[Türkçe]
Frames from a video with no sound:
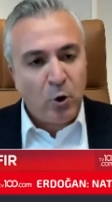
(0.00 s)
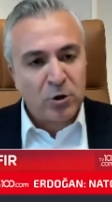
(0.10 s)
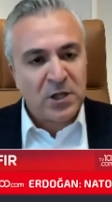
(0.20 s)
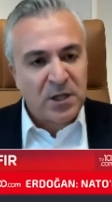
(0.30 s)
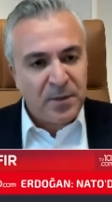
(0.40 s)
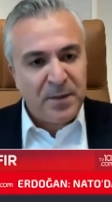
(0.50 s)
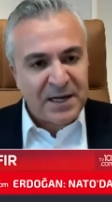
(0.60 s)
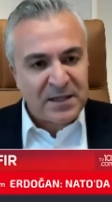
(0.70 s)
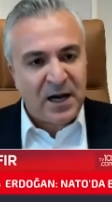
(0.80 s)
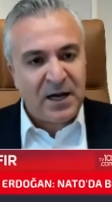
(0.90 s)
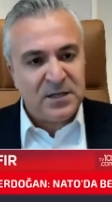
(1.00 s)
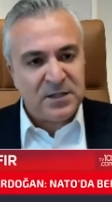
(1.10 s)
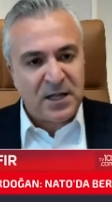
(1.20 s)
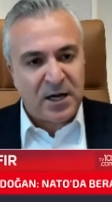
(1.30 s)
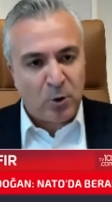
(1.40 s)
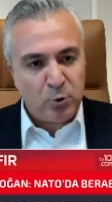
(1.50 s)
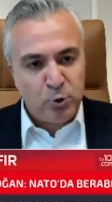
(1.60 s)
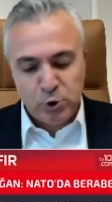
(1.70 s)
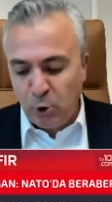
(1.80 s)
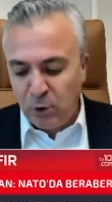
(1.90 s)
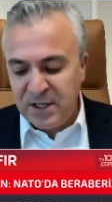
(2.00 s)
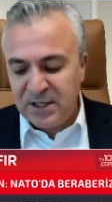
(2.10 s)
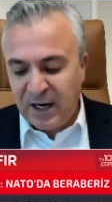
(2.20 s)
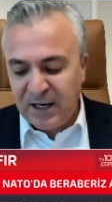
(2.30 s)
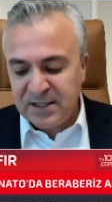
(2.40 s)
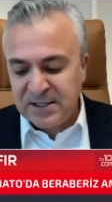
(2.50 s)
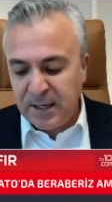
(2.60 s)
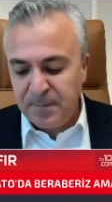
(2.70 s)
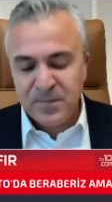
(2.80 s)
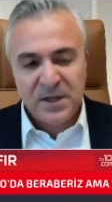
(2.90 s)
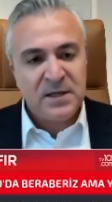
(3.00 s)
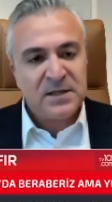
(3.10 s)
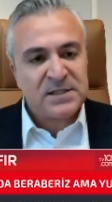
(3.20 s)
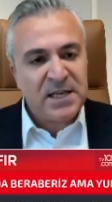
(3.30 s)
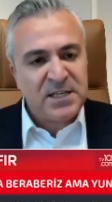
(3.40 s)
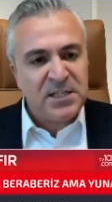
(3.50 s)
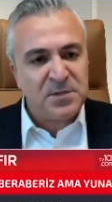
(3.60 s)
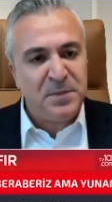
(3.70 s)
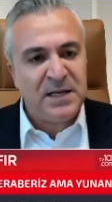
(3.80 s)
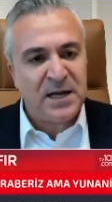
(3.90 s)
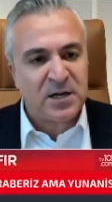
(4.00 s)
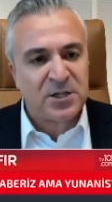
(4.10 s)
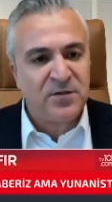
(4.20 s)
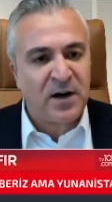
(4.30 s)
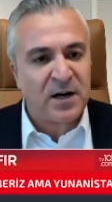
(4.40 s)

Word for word: ortalama emekli aylığı da %17 artsa 8 milyar